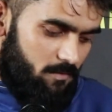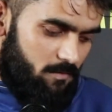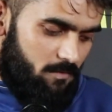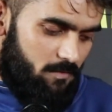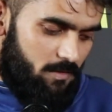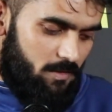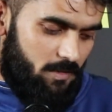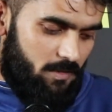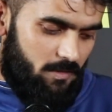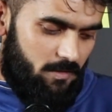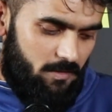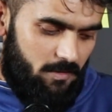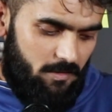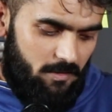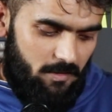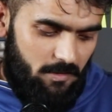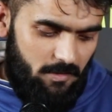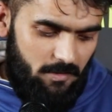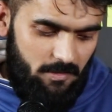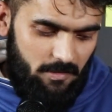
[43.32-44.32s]
और एक ये
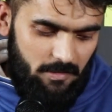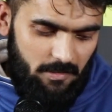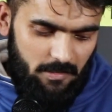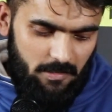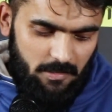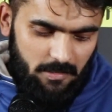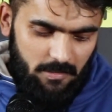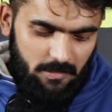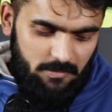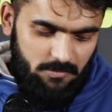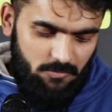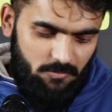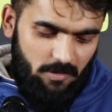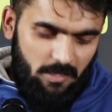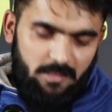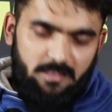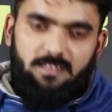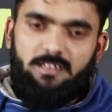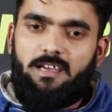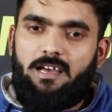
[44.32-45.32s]
देखिएगा कि जो
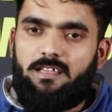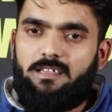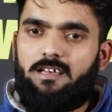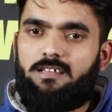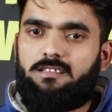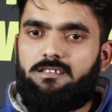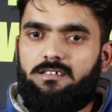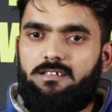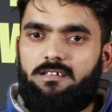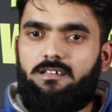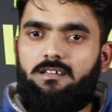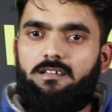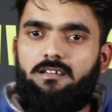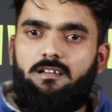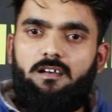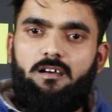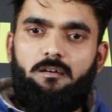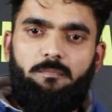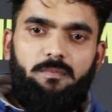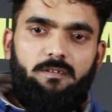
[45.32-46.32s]
घर से आ जाते हैं
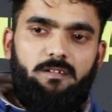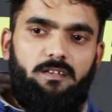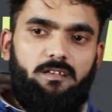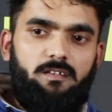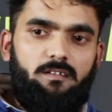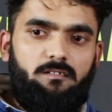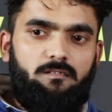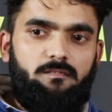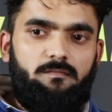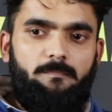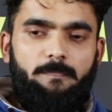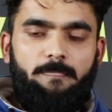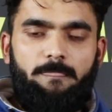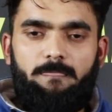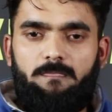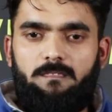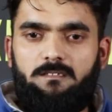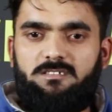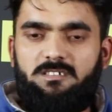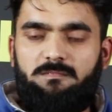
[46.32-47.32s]
अपने
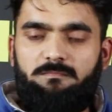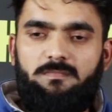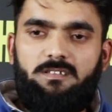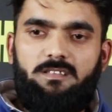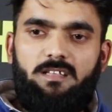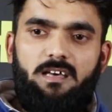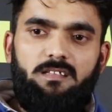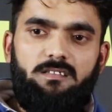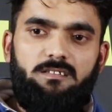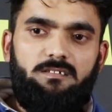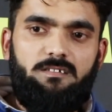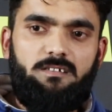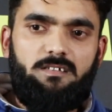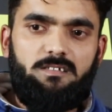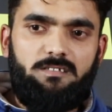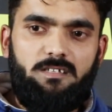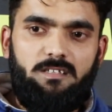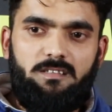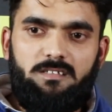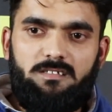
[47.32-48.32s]
जिम्मेदारी
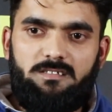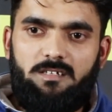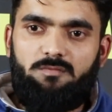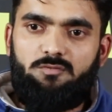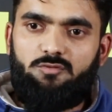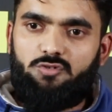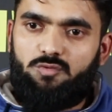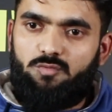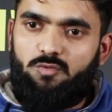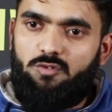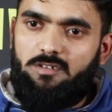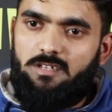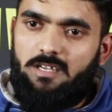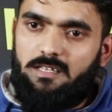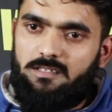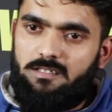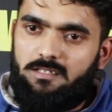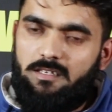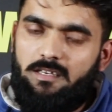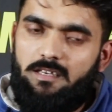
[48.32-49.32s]
के चलते सब कुछ भूल
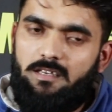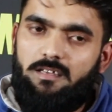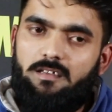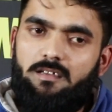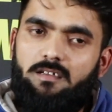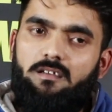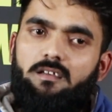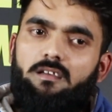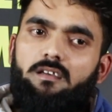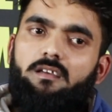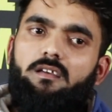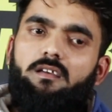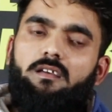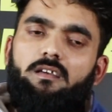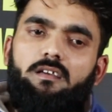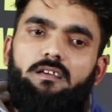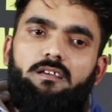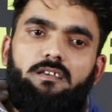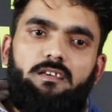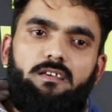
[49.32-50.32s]
जाते हैं
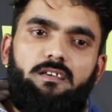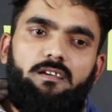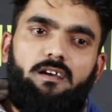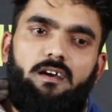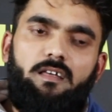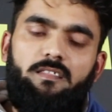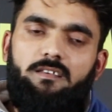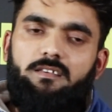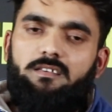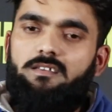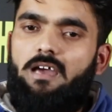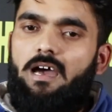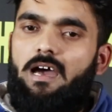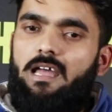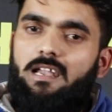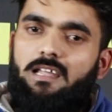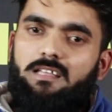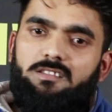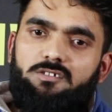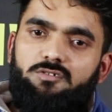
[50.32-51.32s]
कि घर की
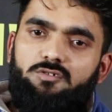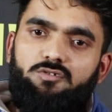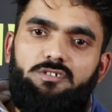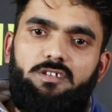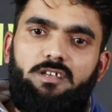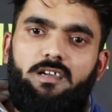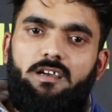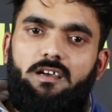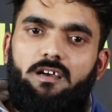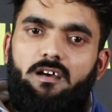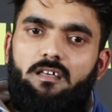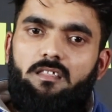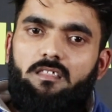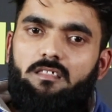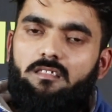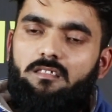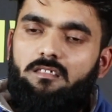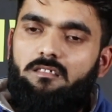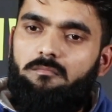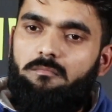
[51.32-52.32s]
हालत को
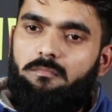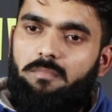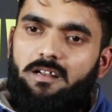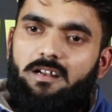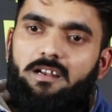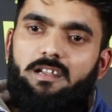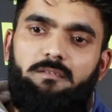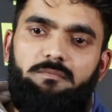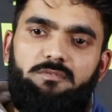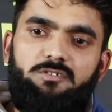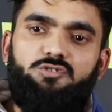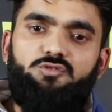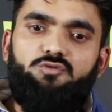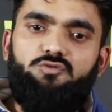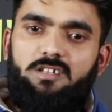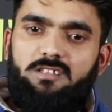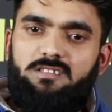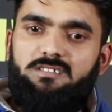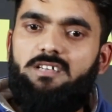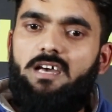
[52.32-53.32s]
देखकर बिगड़े भी
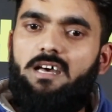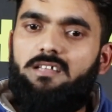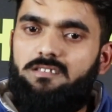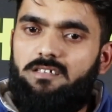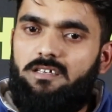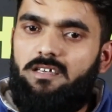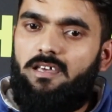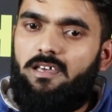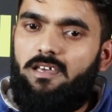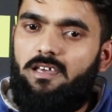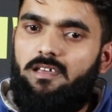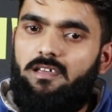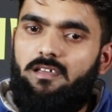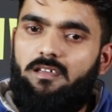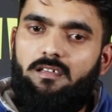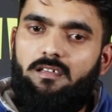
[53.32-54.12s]
सुधर जाते हैं